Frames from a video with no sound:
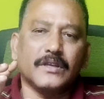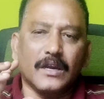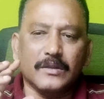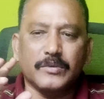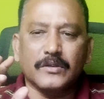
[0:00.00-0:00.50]
வந்து
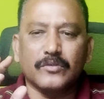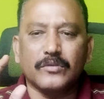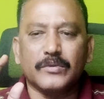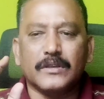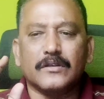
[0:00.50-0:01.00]
அடிப்படை
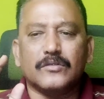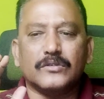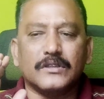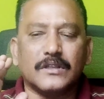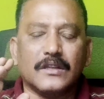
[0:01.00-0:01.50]
உறுப்பினர்களை
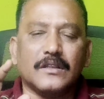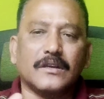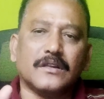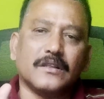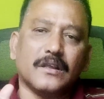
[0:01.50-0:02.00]
கொண்டு
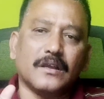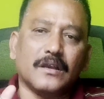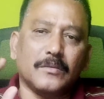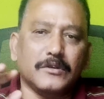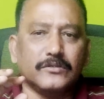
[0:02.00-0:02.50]
தேர்தல் நடத்தலாம்
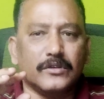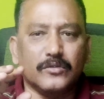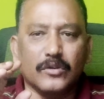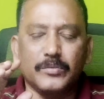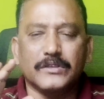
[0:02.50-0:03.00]
அப்படின்னு
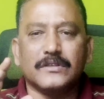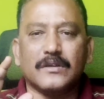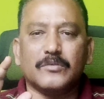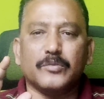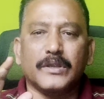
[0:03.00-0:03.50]
சொல்லி ஓபிஎஸ்
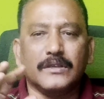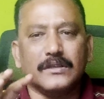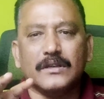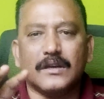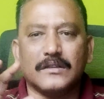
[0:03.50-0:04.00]
தரப்புமே
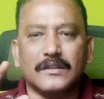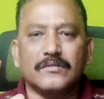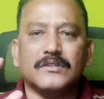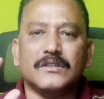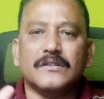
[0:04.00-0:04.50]
இதுக்கான
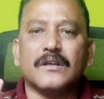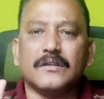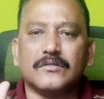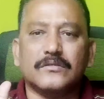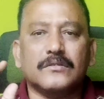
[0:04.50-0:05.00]
தீர்வு
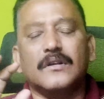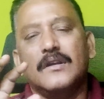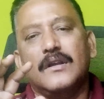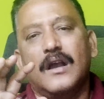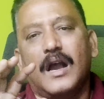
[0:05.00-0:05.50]
இதுதான் இருக்கும்
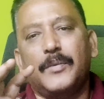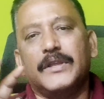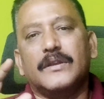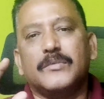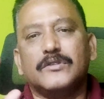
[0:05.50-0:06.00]

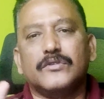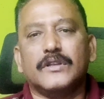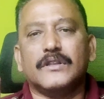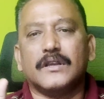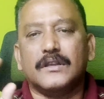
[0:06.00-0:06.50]
அப்படிங்கிற மாதிரி
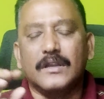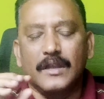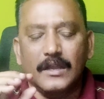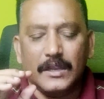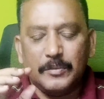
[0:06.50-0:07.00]
சொல்லியிருந்தாங்க
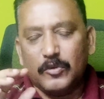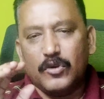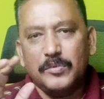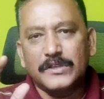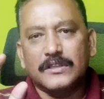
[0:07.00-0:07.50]
இப்போ
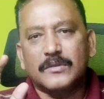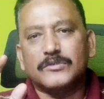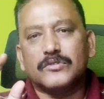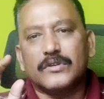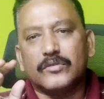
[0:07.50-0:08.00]
ஓபிஎஸ்
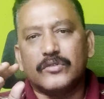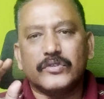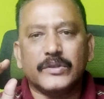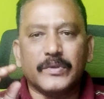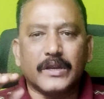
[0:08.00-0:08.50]
தரப்பு சொல்கிற ஒரு
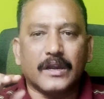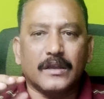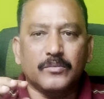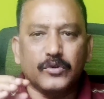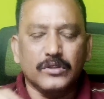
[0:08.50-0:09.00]
விஷயம்
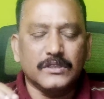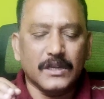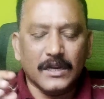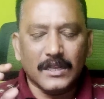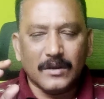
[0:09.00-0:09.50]
என்னென்னா பொதுச்
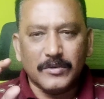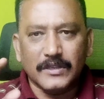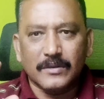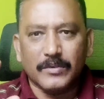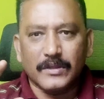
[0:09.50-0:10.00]
செயலாளர்
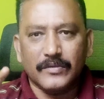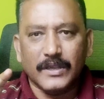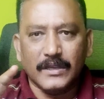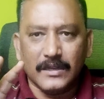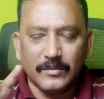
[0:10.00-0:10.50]
அப்படிங்கிற
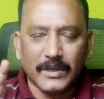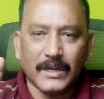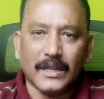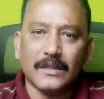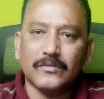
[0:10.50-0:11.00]
பதவியே
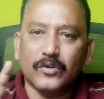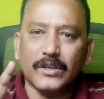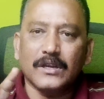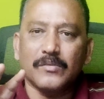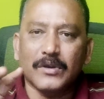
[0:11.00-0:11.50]
இனிமேல் கிடையாது
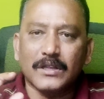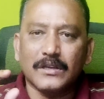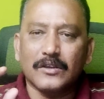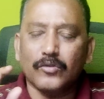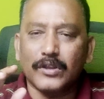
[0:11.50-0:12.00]

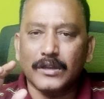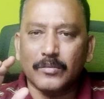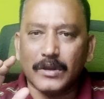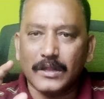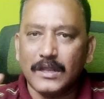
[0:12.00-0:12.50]
ஒருங்கிணைப்பாளர் இணை
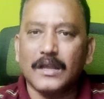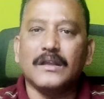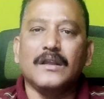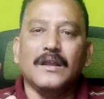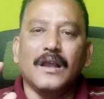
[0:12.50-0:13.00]
ஒருங்கிணைப்பாளர் தான்
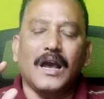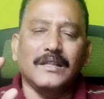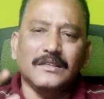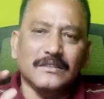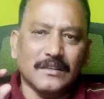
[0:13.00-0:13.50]

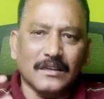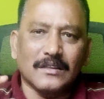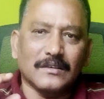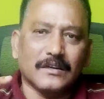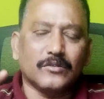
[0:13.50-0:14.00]
அதுக்கு
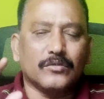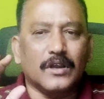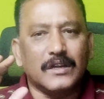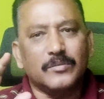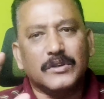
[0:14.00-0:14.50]
தேர்தல்
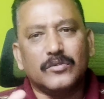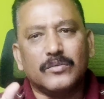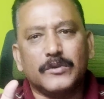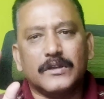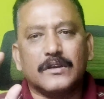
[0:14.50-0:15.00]
நடத்துவோம் அடிப்படை
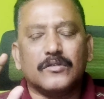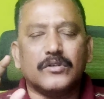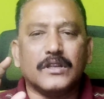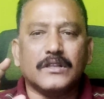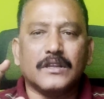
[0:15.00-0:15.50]
உறுப்பினர்களை
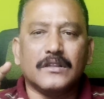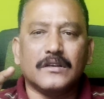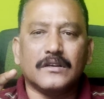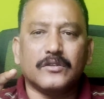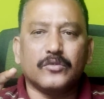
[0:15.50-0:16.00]
கொண்டே
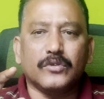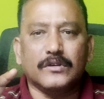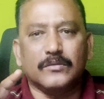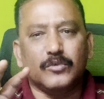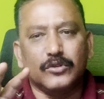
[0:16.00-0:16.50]
தேர்தல்
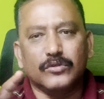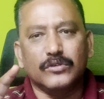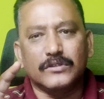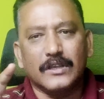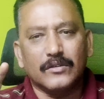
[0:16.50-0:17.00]
நடத்துவோம்
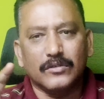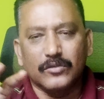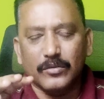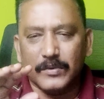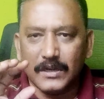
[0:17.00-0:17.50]
பொதுக்குழு செயற்குழு
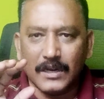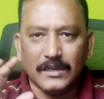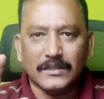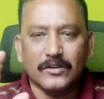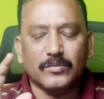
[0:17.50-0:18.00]

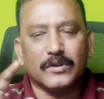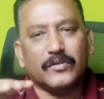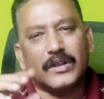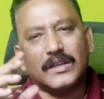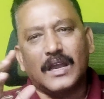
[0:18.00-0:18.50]
உறுப்பினர்களால் தேர்வு பண்ண
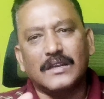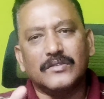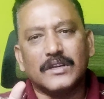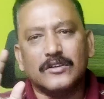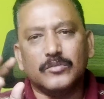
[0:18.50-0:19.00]
வேணாம் யார்
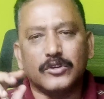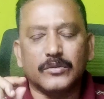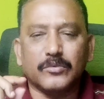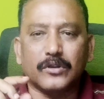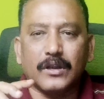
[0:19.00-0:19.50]
வேணாலும்
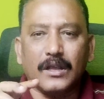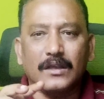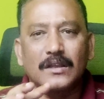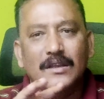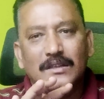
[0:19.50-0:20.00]
போட்டி
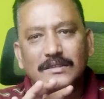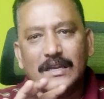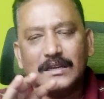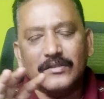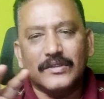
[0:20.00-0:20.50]
போடலாம்
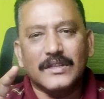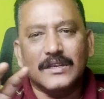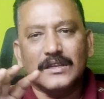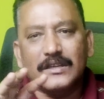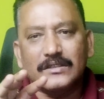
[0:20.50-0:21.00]
சட்ட
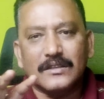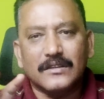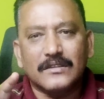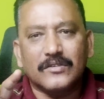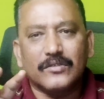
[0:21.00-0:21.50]
விதிகளையே
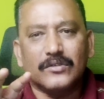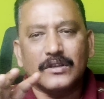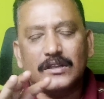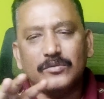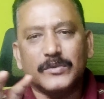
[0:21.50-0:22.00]
திருத்தவோ
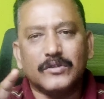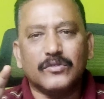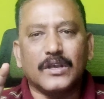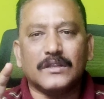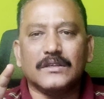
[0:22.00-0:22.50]
எதுவுமே
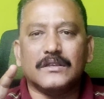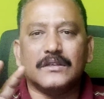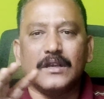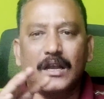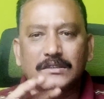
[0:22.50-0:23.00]
கூடாது
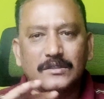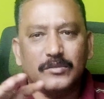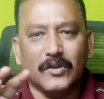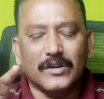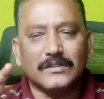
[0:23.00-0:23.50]
அஞ்சு
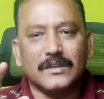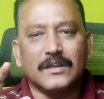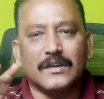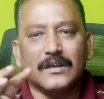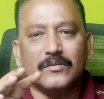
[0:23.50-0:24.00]
மாவட்ட
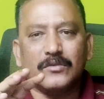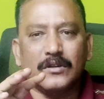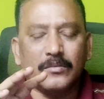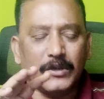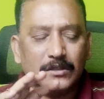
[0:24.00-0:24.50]
செயலர்கள்
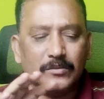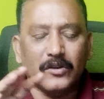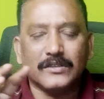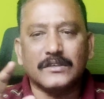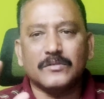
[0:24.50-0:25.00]
பத்து
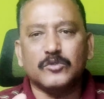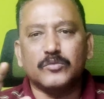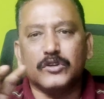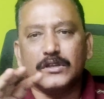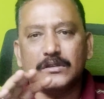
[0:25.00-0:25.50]
மாவட்ட செயலர்
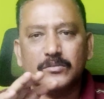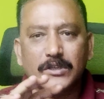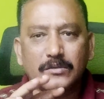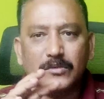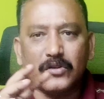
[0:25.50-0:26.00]
முன்மொழியணும்
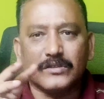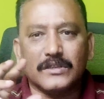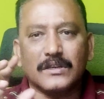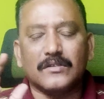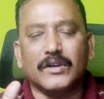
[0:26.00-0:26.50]
பத்து மாவட்ட
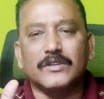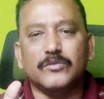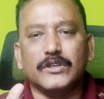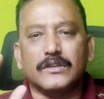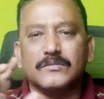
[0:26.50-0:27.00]
செயலர்கள்
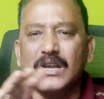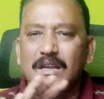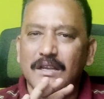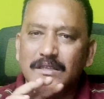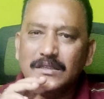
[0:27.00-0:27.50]
வழிமொழியணும்
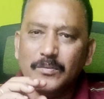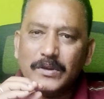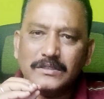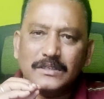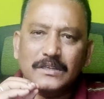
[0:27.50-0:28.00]
இந்த
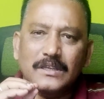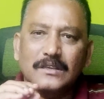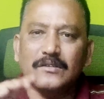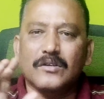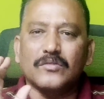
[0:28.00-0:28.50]
பிரச்சனையே
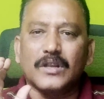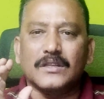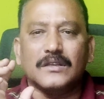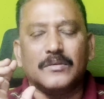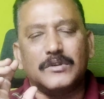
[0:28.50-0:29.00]

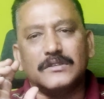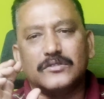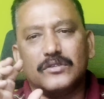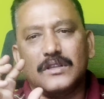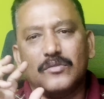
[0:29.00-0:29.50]
இருக்கக்கூடாது
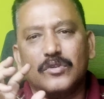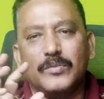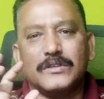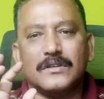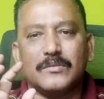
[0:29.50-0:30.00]
அப்படின்னு சொல்லி தான்
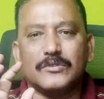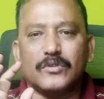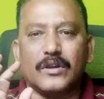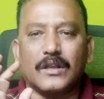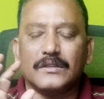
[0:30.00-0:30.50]
ஓபிஎஸ் தரப்பு
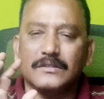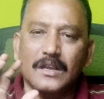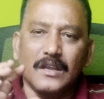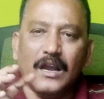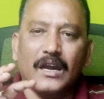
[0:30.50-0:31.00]
சொல்கிறாங்க
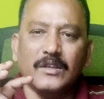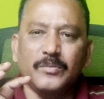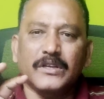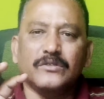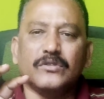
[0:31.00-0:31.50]

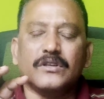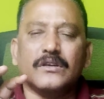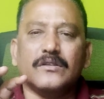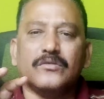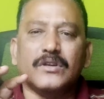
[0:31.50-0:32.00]
அடிப்படை
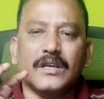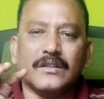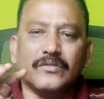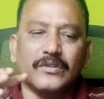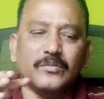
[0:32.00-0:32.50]
தொண்டர்கள் கூட
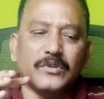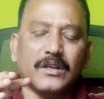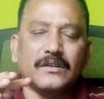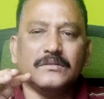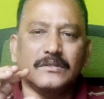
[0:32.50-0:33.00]
அதை
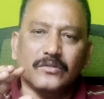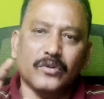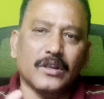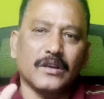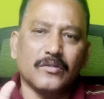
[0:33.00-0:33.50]
விரும்பினாலும்
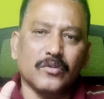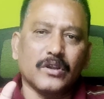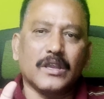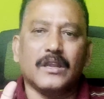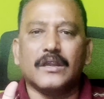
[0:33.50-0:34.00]
உடனே
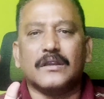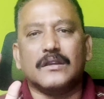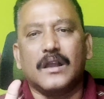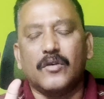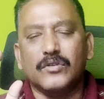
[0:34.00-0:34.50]
ஓகே
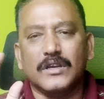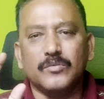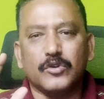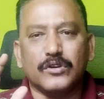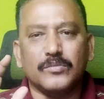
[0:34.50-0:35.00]

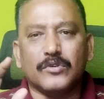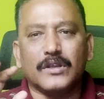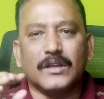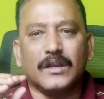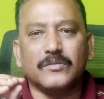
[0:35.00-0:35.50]
அவங்களையும் போட்டி
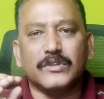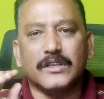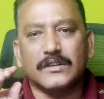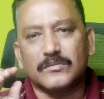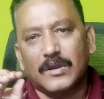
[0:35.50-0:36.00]
போட
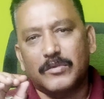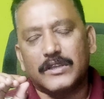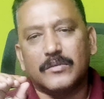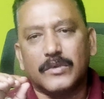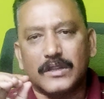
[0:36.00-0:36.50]
அனுமதிக்கணும்
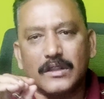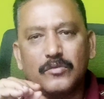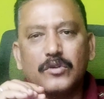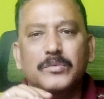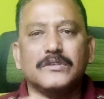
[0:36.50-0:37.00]
அப்படிங்கிற மாதிரி
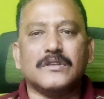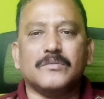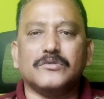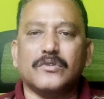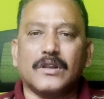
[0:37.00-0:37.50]
தான் ஓபிஎஸ்
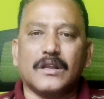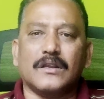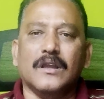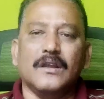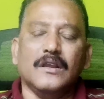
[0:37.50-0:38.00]
தரப்பு சொல்கிறாங்க